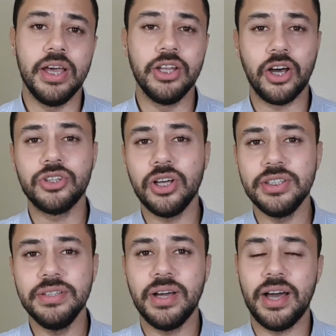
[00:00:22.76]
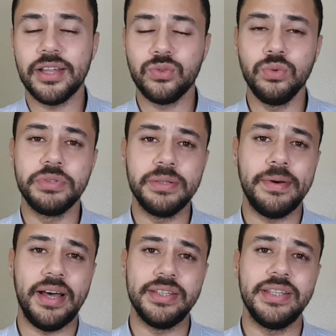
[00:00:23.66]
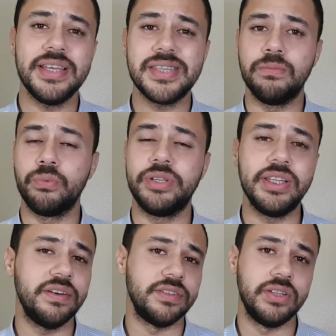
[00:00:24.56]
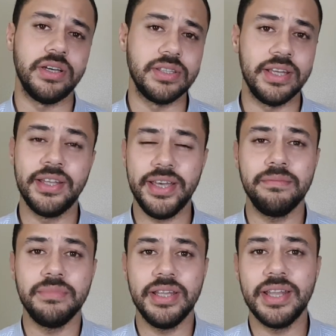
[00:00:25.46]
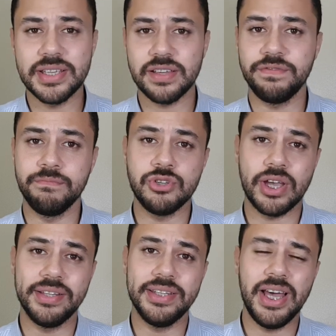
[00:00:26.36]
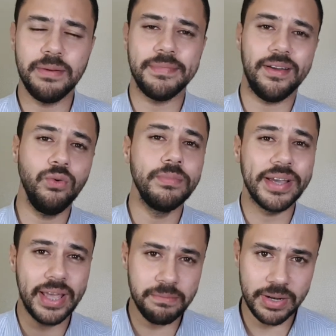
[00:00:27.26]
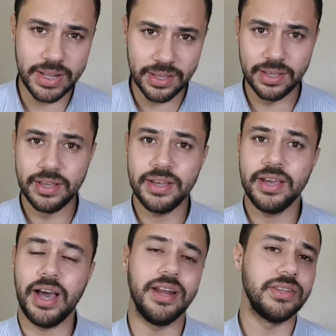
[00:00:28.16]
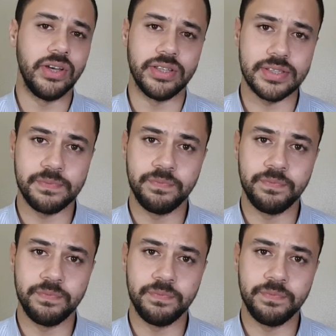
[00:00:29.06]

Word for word: الاخطاء دي على طول بتبقى عند الناس المبتدئه في الدايت اللي هي للاسف مش عندها المعلومه كامله عن الدايت